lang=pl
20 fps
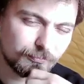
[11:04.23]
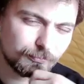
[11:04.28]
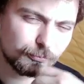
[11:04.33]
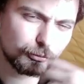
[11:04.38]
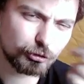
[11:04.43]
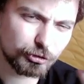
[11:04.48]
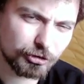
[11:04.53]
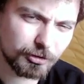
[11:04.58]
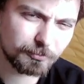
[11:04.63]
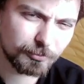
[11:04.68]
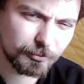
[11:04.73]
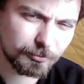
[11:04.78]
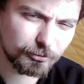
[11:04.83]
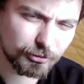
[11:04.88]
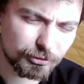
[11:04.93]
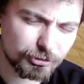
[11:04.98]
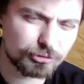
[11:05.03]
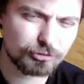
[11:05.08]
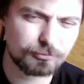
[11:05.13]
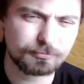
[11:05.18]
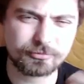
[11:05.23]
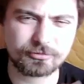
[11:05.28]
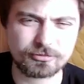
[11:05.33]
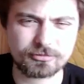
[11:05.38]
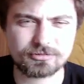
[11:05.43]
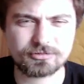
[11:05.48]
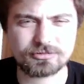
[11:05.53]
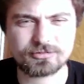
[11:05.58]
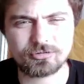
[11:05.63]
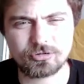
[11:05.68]
pójdzie po prostu
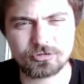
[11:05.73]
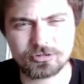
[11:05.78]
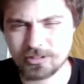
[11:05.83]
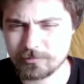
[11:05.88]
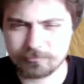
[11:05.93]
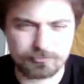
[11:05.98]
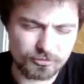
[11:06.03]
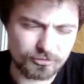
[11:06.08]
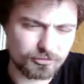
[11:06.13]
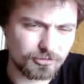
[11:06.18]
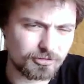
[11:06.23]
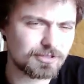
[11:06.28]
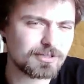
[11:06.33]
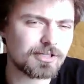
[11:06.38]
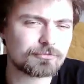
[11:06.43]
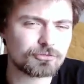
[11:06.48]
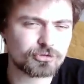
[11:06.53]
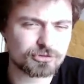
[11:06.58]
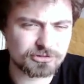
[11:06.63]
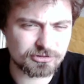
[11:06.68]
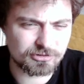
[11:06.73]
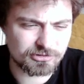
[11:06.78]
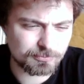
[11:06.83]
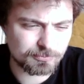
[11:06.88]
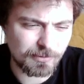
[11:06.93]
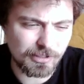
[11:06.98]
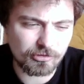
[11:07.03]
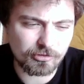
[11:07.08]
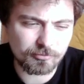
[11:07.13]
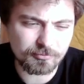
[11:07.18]
pod ogień, bo to i tak wszystko
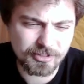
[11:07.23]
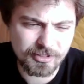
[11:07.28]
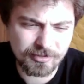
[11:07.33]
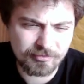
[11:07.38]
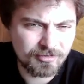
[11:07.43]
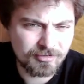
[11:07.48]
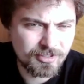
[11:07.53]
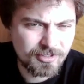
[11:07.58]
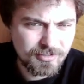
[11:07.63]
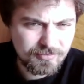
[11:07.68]
spalą, nie?